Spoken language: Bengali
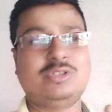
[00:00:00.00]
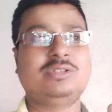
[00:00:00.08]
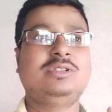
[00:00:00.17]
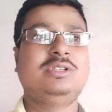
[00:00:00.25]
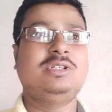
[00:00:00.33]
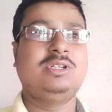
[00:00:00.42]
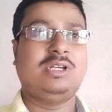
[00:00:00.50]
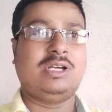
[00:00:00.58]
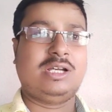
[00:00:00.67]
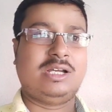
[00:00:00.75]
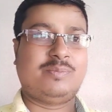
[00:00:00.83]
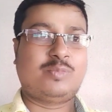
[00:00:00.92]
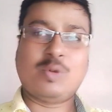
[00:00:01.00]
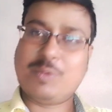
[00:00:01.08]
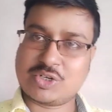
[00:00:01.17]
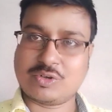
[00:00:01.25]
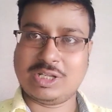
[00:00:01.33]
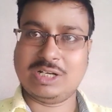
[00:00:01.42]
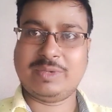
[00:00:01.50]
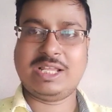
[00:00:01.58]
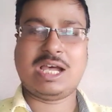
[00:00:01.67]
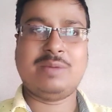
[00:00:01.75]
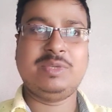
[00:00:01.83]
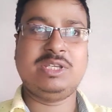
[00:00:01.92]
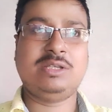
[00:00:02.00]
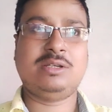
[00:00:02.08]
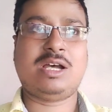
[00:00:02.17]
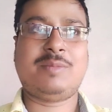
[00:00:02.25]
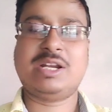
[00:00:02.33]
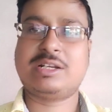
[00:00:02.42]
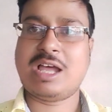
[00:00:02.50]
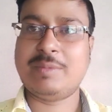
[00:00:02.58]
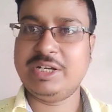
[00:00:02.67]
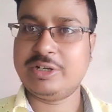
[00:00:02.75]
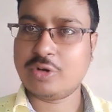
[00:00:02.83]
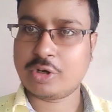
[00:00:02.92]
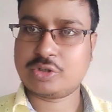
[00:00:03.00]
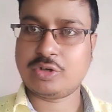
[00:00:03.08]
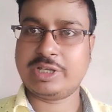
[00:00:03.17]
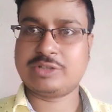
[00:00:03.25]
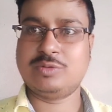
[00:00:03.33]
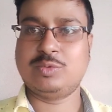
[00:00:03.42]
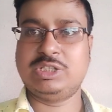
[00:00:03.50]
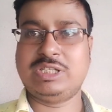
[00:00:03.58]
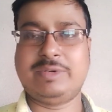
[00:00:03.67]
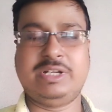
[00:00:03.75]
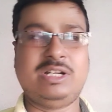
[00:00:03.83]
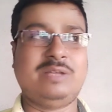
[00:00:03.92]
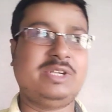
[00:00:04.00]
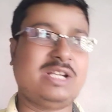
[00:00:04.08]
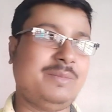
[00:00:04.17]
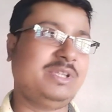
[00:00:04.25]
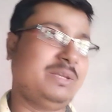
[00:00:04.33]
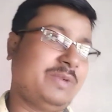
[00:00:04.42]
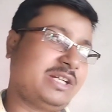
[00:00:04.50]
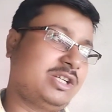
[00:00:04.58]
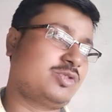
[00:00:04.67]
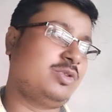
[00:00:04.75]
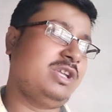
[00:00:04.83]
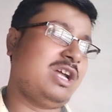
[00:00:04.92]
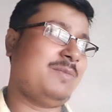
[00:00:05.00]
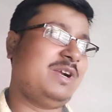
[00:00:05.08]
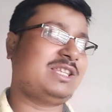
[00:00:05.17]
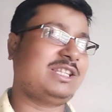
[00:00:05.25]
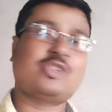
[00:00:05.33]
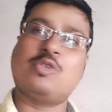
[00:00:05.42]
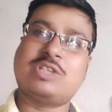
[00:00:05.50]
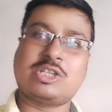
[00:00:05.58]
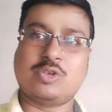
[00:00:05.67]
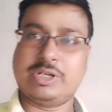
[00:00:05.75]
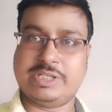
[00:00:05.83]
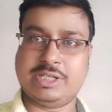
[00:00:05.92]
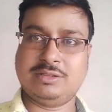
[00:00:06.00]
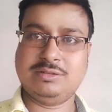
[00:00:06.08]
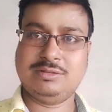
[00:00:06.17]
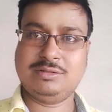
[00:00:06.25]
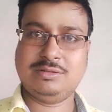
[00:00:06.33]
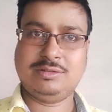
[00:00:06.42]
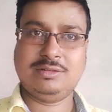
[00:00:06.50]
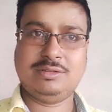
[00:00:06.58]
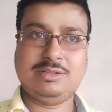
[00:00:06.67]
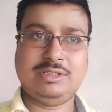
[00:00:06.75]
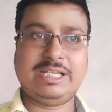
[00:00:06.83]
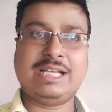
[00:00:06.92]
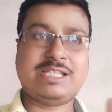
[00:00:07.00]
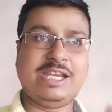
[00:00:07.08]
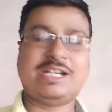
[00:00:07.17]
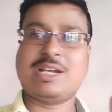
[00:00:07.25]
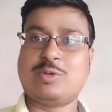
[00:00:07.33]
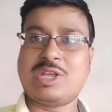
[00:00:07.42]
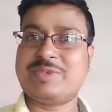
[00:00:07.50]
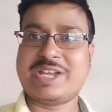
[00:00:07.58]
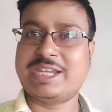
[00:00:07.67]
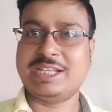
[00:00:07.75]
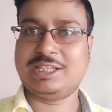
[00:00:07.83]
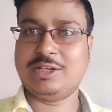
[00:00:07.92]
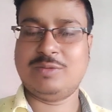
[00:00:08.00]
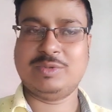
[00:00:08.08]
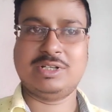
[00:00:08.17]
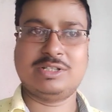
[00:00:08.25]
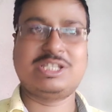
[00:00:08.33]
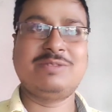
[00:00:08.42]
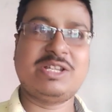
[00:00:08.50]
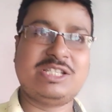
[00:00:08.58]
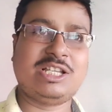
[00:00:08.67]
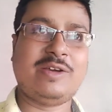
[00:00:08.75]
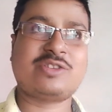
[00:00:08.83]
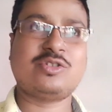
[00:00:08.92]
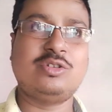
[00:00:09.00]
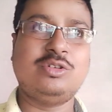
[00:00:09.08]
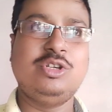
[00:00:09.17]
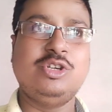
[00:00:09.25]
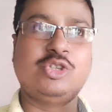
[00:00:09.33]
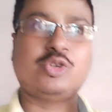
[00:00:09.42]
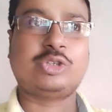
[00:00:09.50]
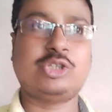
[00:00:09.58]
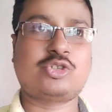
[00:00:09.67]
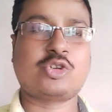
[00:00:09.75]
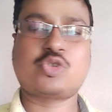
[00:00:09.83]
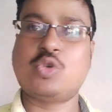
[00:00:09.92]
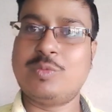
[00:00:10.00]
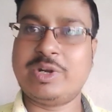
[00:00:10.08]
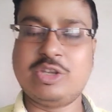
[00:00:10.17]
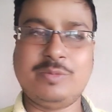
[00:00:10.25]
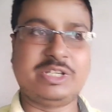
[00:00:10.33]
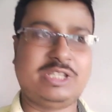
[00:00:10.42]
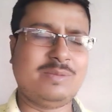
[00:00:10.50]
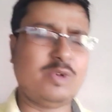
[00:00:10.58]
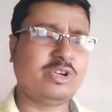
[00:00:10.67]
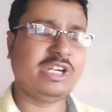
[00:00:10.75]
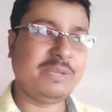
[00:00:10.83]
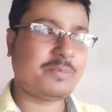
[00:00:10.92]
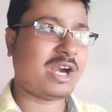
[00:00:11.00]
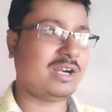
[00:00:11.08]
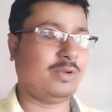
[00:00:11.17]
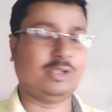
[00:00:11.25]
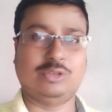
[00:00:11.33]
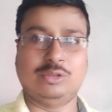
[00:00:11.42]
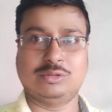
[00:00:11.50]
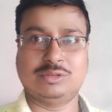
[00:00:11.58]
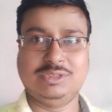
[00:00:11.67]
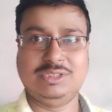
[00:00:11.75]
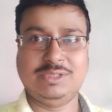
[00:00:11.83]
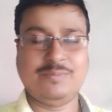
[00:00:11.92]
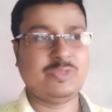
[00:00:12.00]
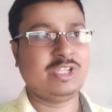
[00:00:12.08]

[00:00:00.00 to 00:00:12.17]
একজন প্রফেশনাল মানে আমি আমার গ্রামীণ ডক্টর একজন বলতে পারেন আমি গ্রামেতে প্র্যাকটিস করি আমার তাতে সংসার চলে যায় ঠিক আছে এটা করে আমাকে খেতে হবে না শিবাজিদা একজন যথেষ্ট সম্মানীয় ব্যক্তি এবং নিপাট ভদ্রলোক